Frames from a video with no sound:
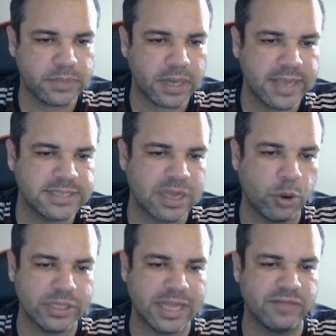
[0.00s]
Essa
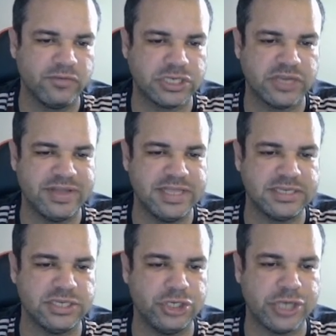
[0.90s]
rodada você vai
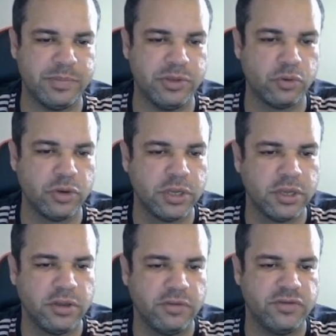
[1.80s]
decidir, amigo.
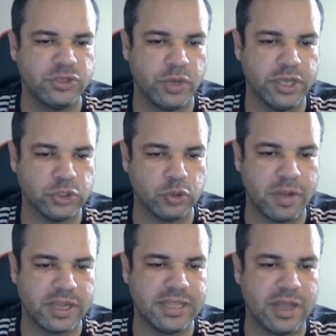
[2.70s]
Fiz um resumo
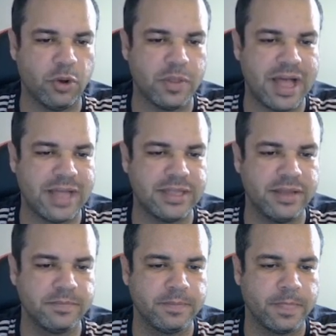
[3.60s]
aqui da
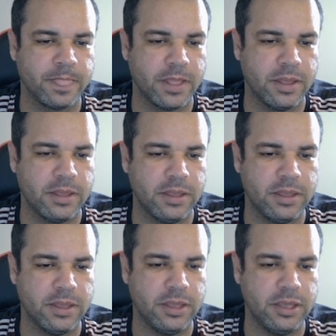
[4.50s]
rodada.
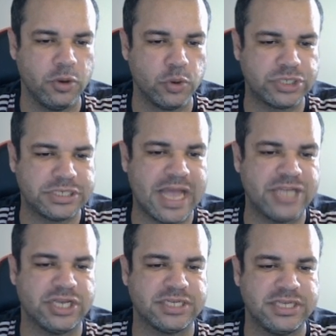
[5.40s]
Eu,
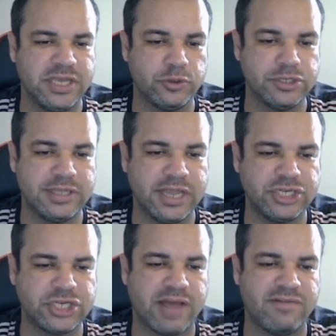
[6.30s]
sete acertos e
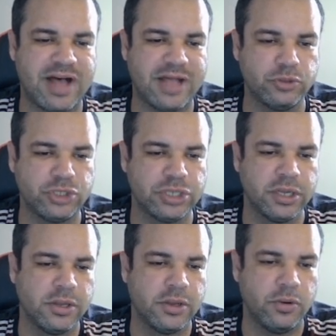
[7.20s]
três cravados.
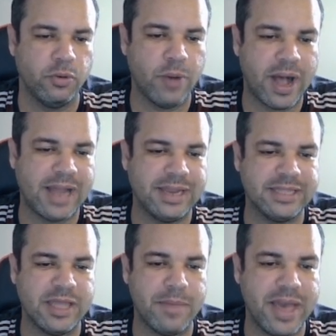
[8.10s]
O Arley
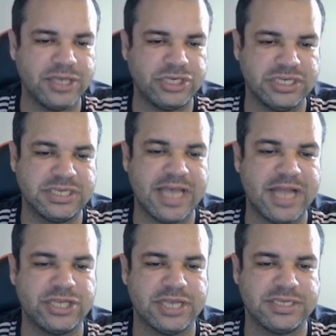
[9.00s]
The Best,
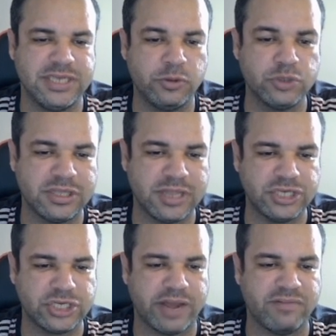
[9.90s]
acertos e
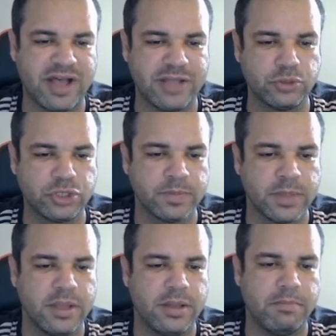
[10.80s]
três cravados.
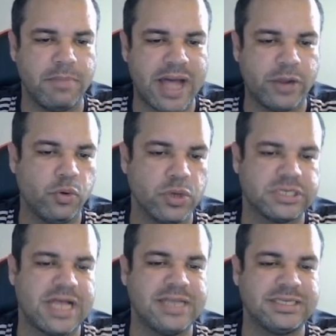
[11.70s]
Mário
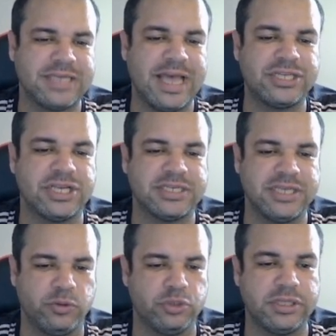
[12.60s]
Gonzalez, sete
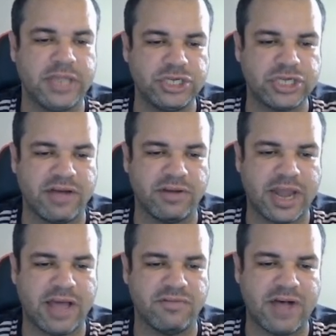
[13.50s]
acertos e três
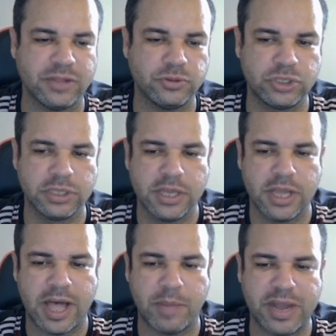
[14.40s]
cravados.
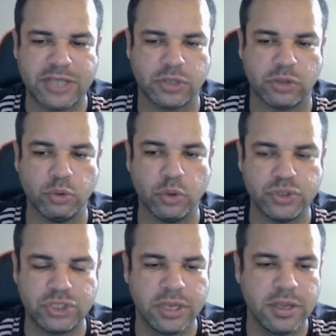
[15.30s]
Abraço a
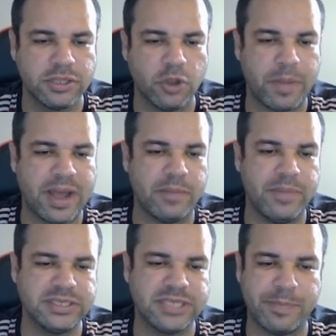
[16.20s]
todos. Então,
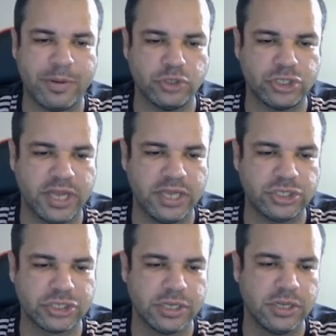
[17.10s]
parabéns aí para os
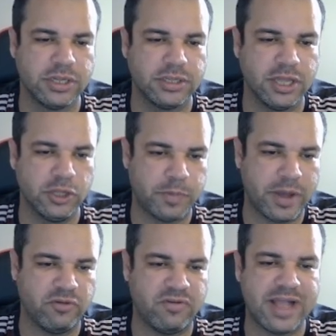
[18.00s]
três tanto
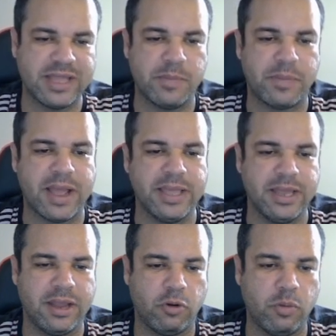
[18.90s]
para o Wagner
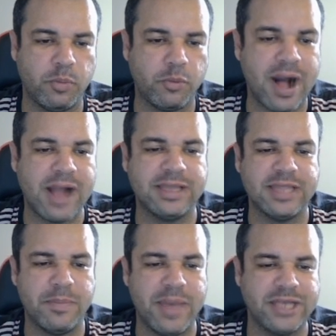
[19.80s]
Parreira como para o Arley
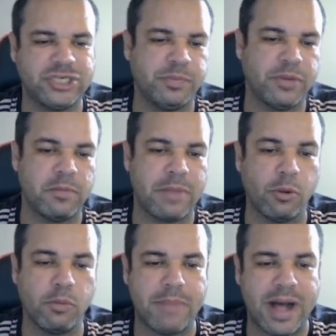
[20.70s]
Debest e para
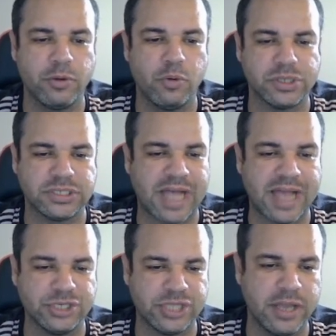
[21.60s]
o Mário
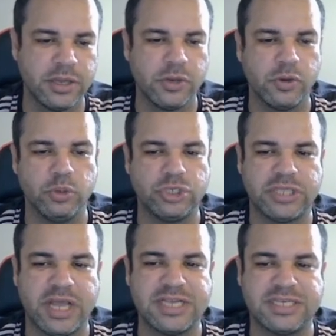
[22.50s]
Gonzalez, né? Os
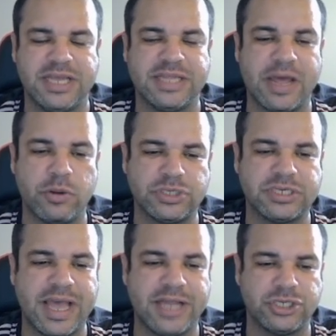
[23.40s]
três acertaram
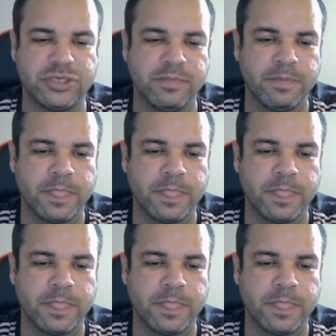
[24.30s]
sete